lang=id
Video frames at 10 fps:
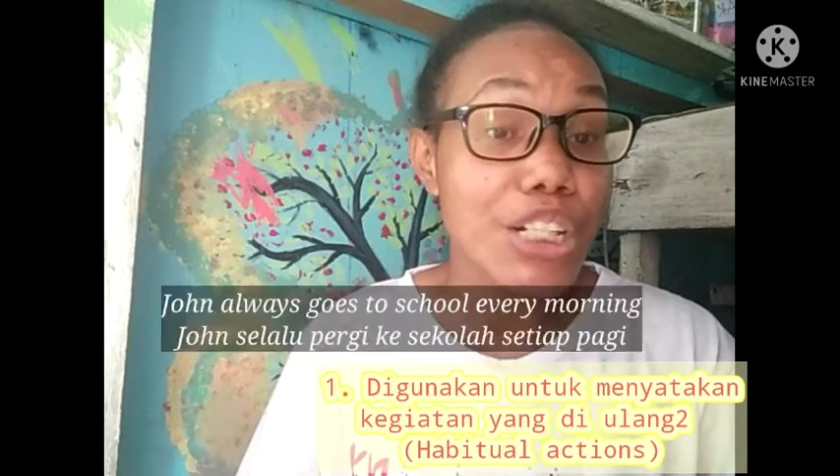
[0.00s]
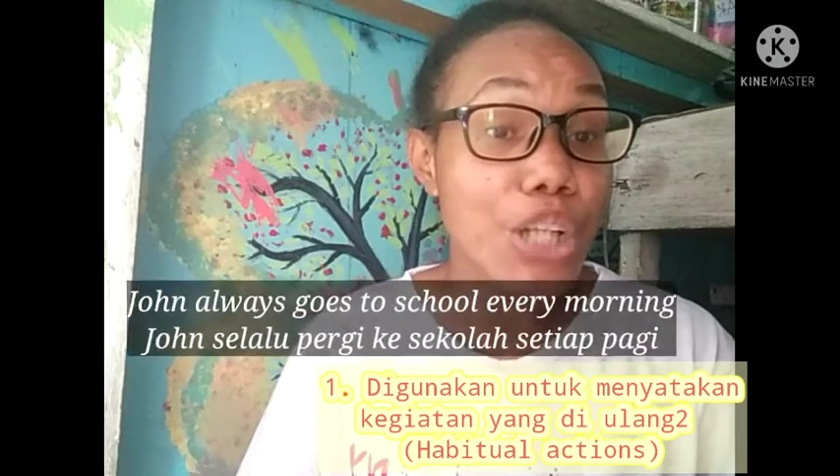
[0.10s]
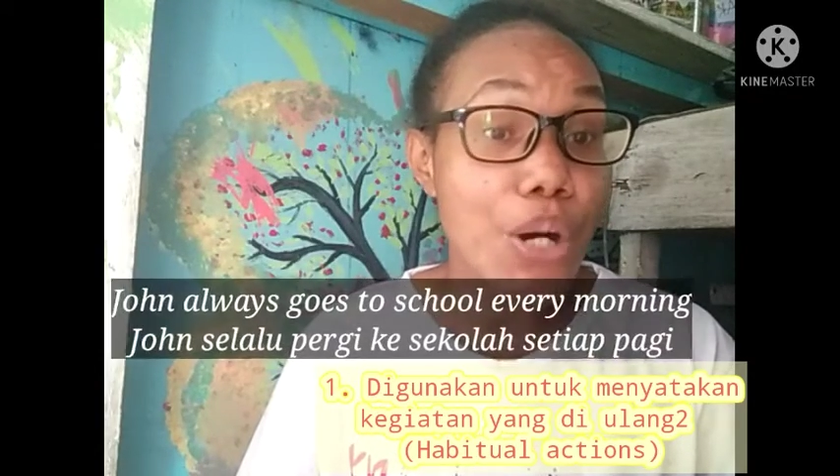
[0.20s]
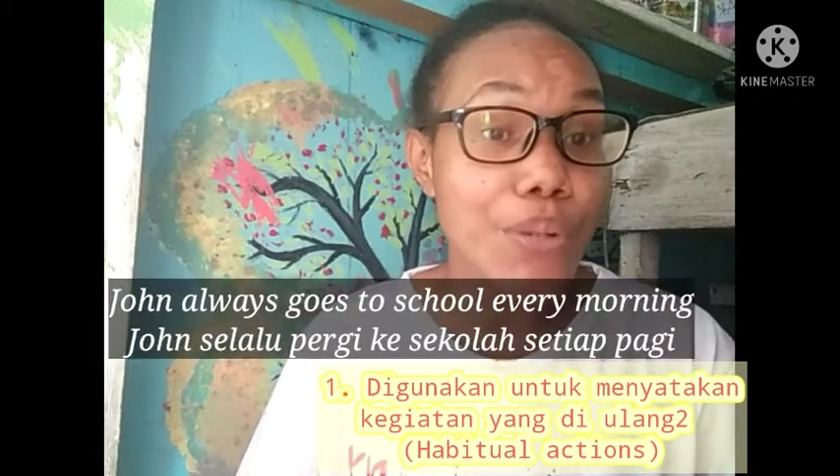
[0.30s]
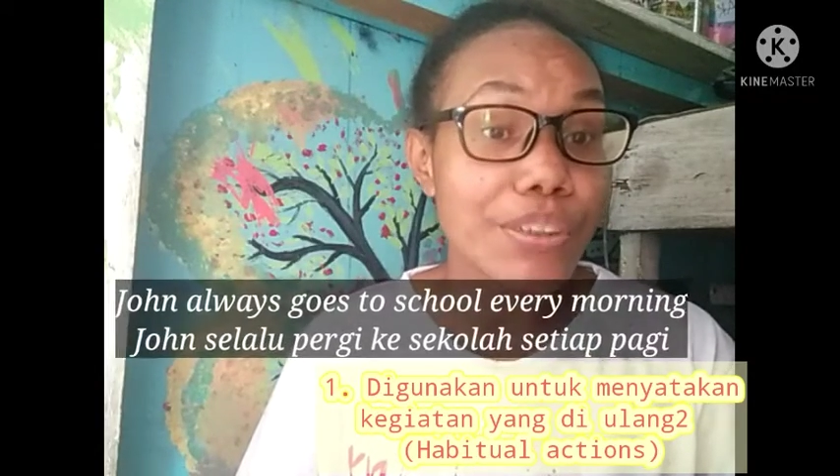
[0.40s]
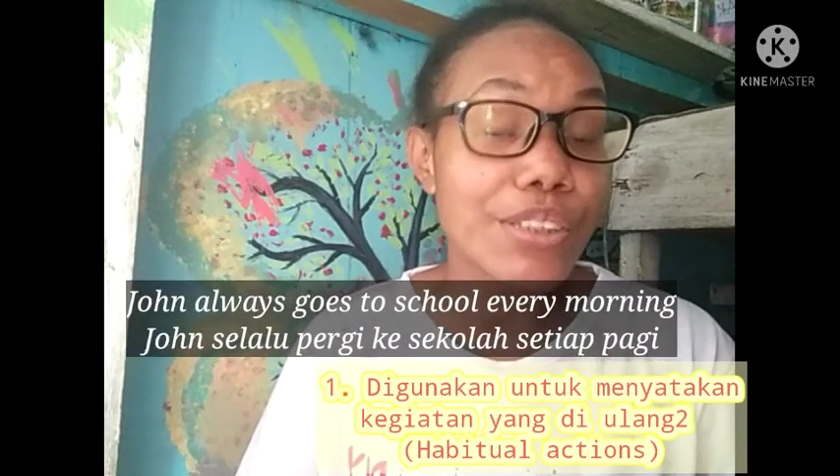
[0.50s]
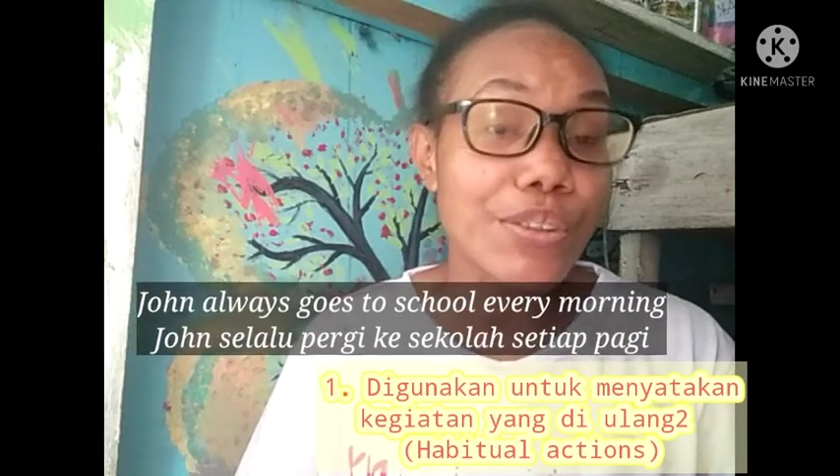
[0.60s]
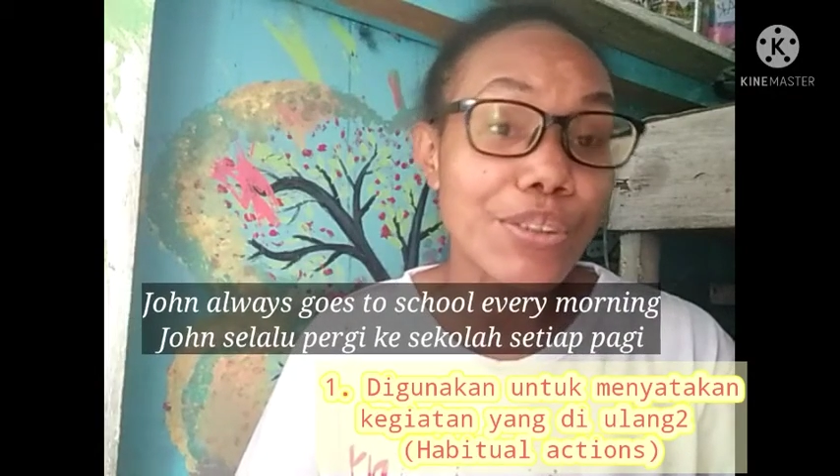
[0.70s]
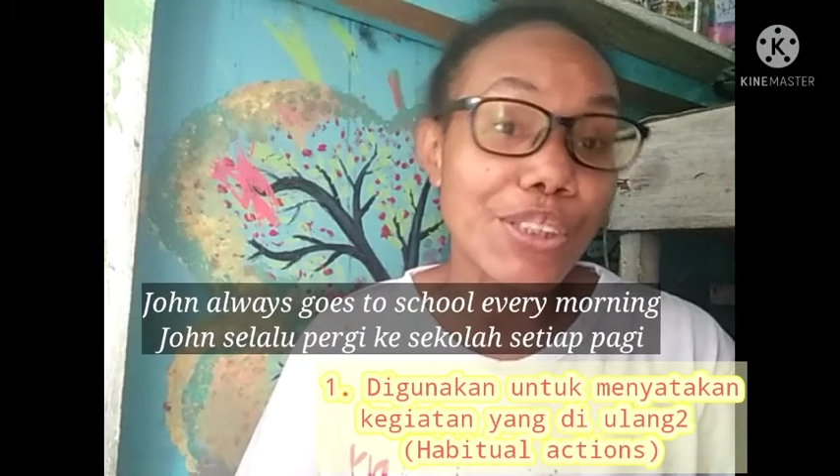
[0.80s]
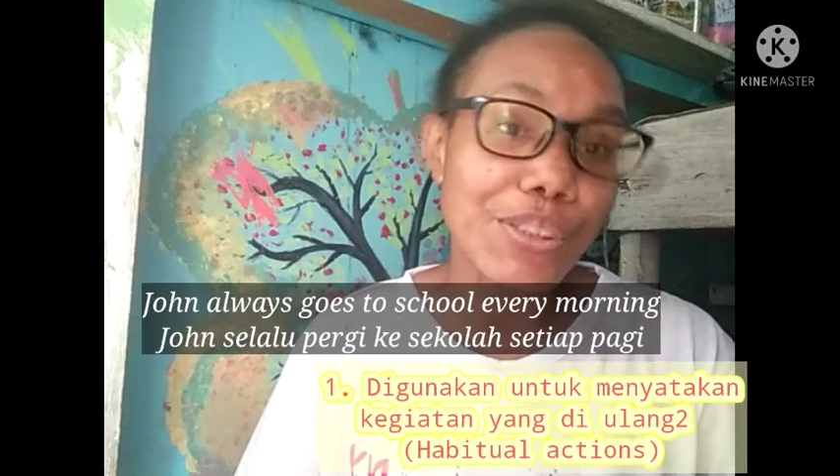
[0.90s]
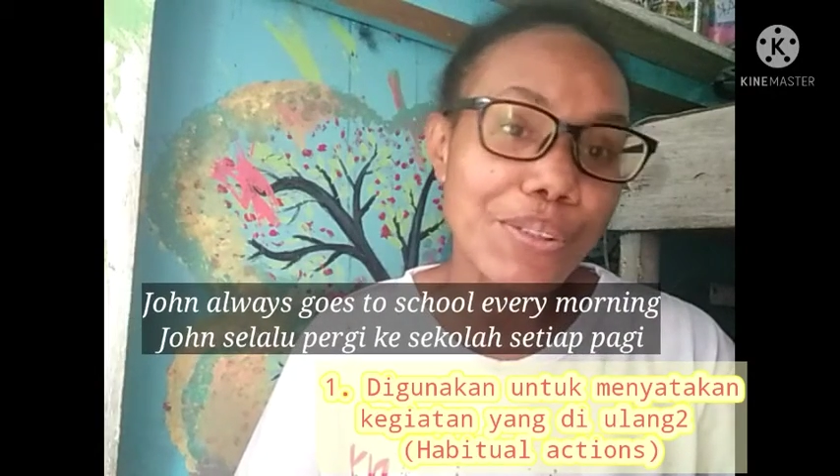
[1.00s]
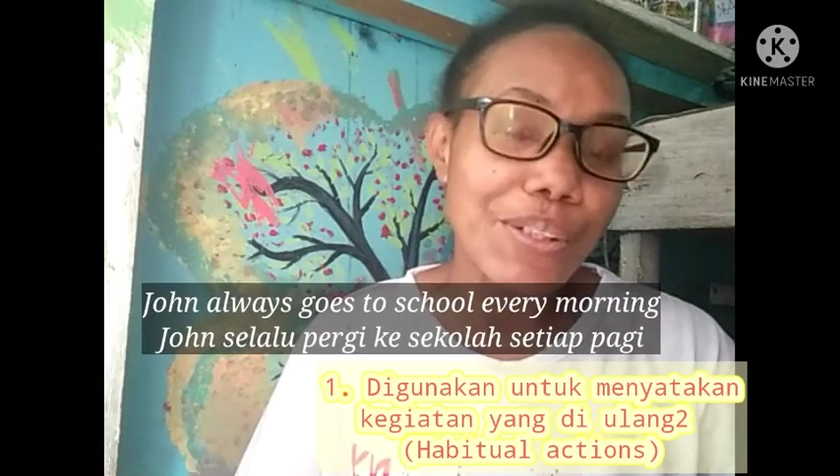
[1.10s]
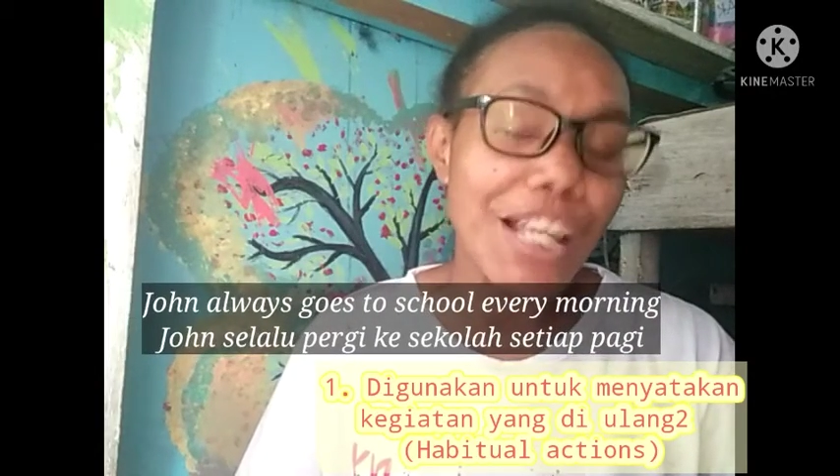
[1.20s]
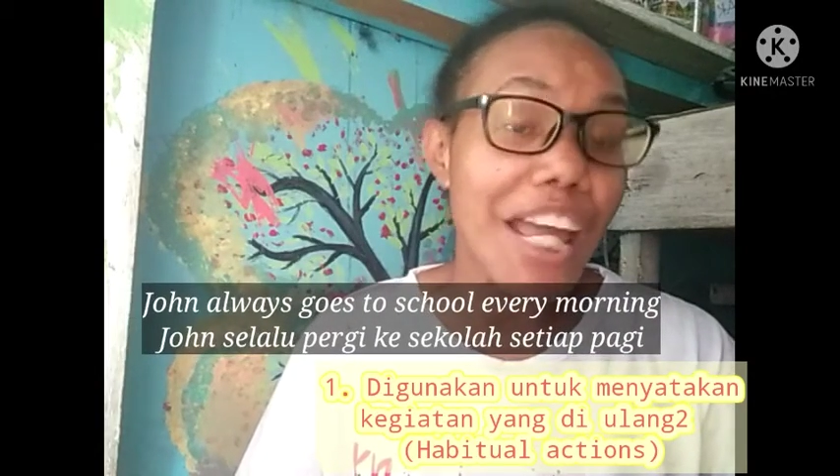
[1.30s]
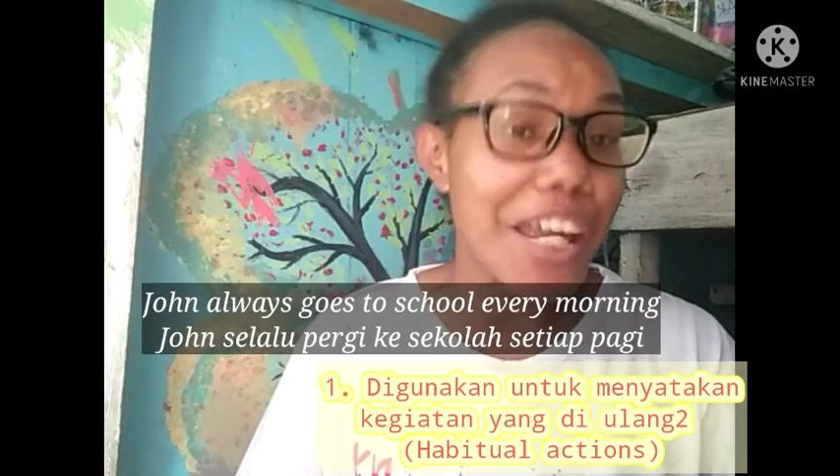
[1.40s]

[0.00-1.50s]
goes to school